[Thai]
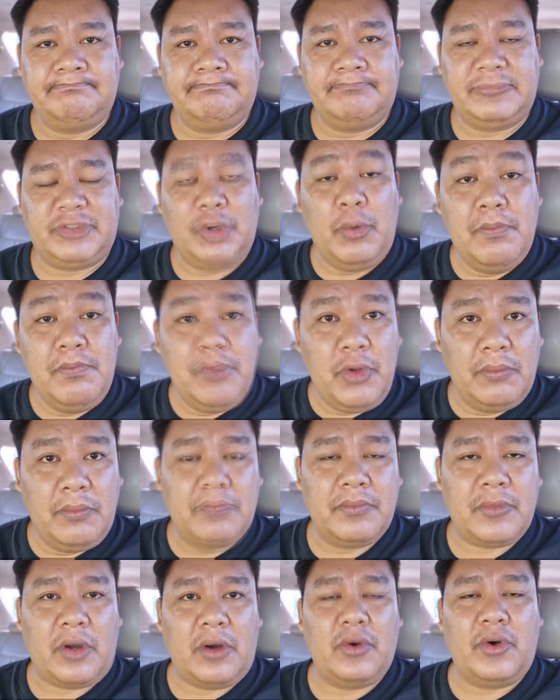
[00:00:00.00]
ชุมนุม
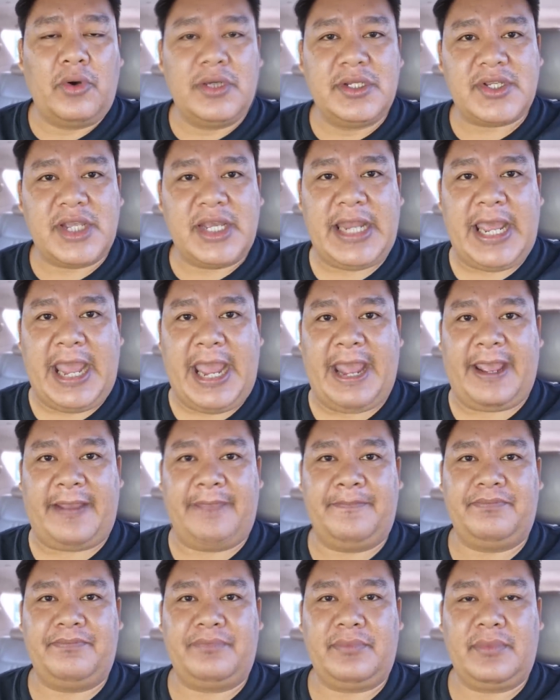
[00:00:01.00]
ของคนเสื้อแดง
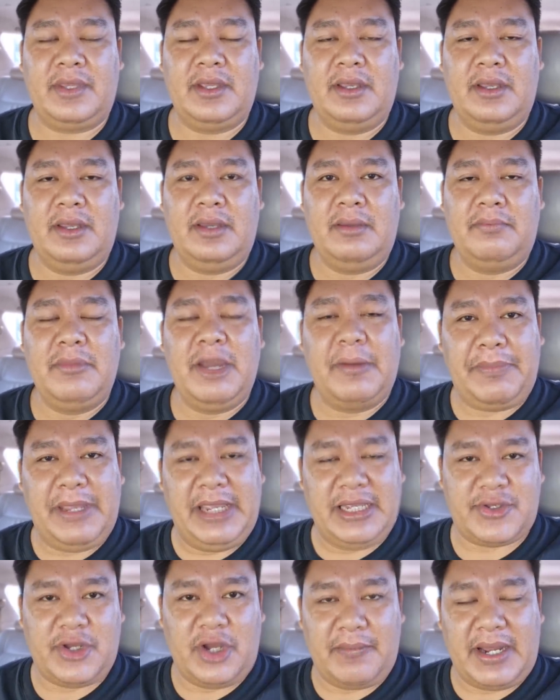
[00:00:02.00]
เมื่อปี
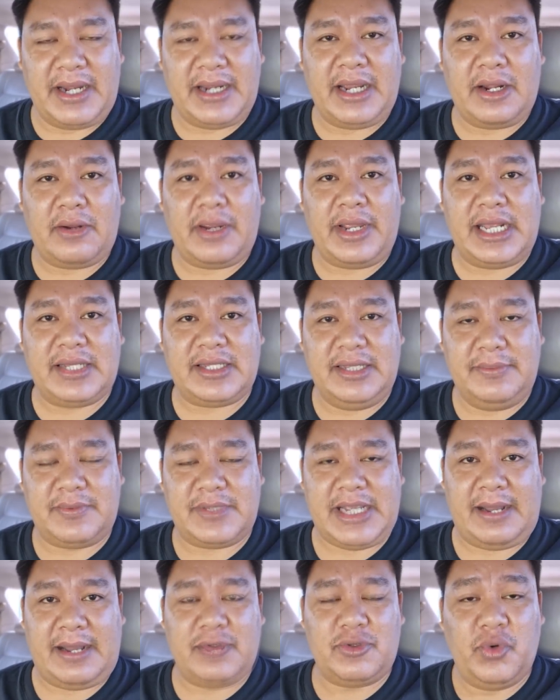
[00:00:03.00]

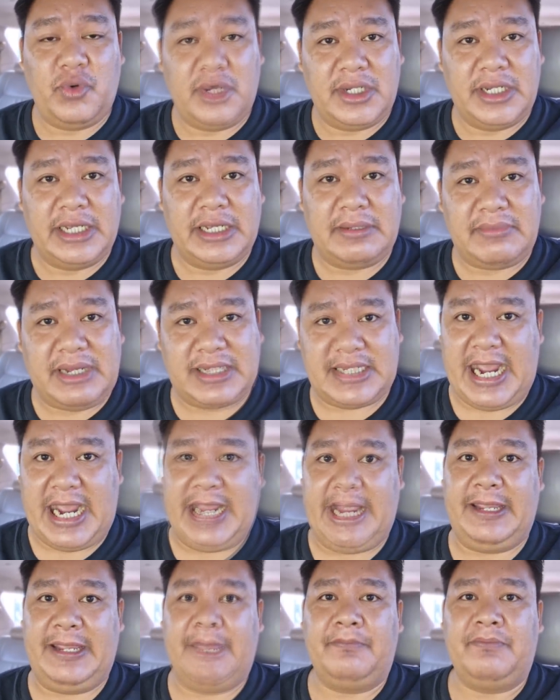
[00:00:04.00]
2553 ส่วนหนึ่งมาใช้
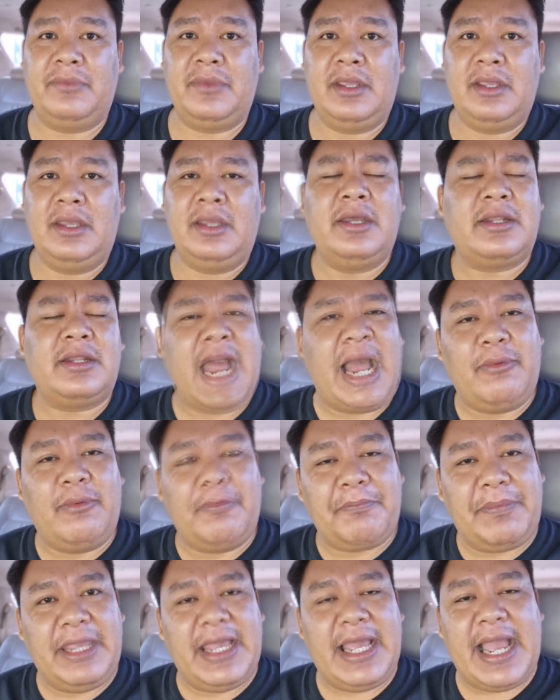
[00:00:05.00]
ถาม
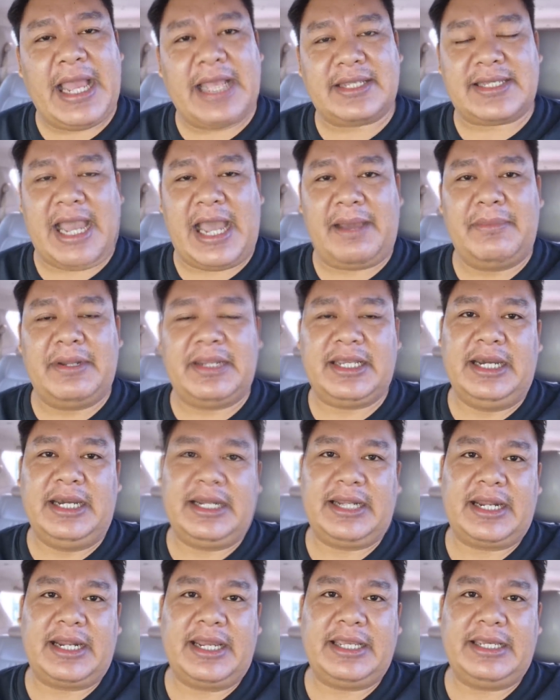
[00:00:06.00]
ว่าปี 53 มันเกิด
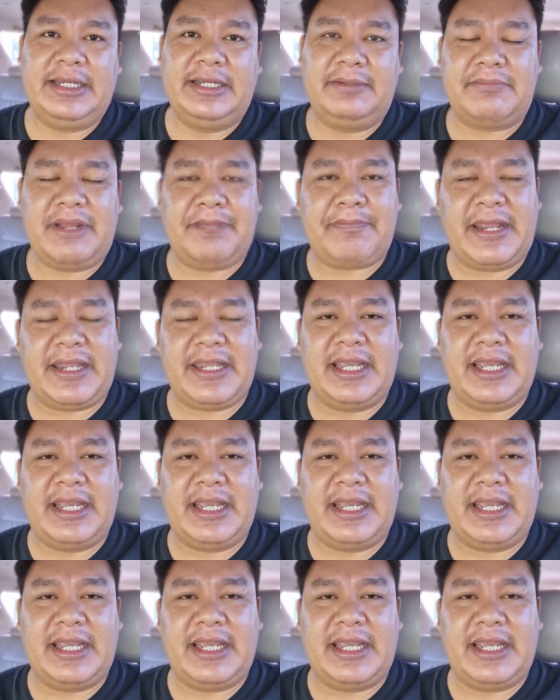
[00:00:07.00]
อะไรขึ้น มันเป็นอ